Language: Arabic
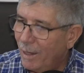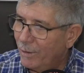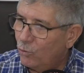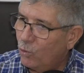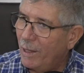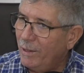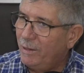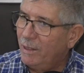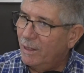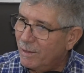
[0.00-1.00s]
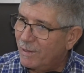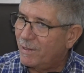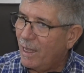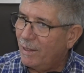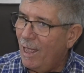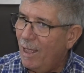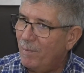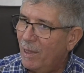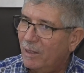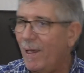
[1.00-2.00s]
دوك غادي دير نص هذا
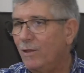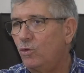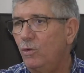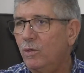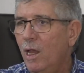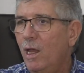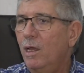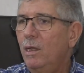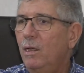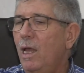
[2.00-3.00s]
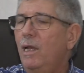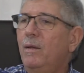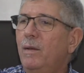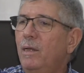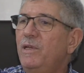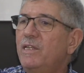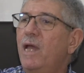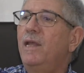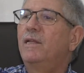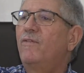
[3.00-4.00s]
العام تبقى الثلث
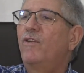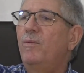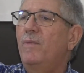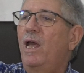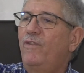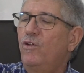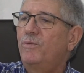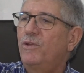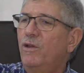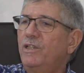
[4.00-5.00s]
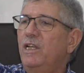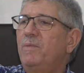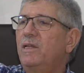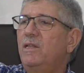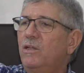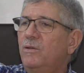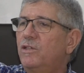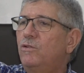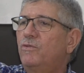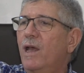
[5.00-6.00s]
الميزانيه ديال 2025 يمكن ندير
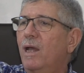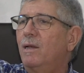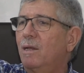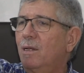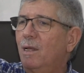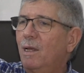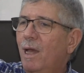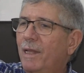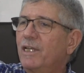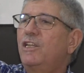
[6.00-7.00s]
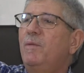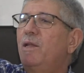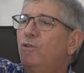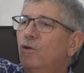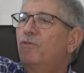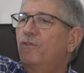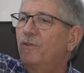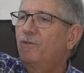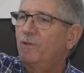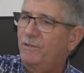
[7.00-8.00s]
نزيدوا فيها هذاك الشيء اللي بغينا نديروا
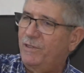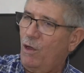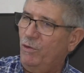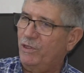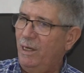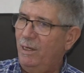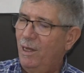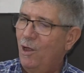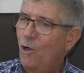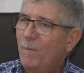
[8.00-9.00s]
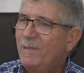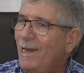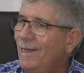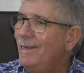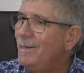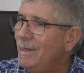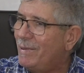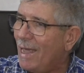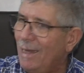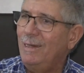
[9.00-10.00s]
في 26 وبالتالي
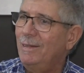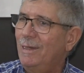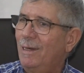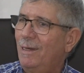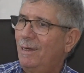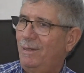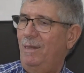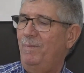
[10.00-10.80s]
الامكانيه ديال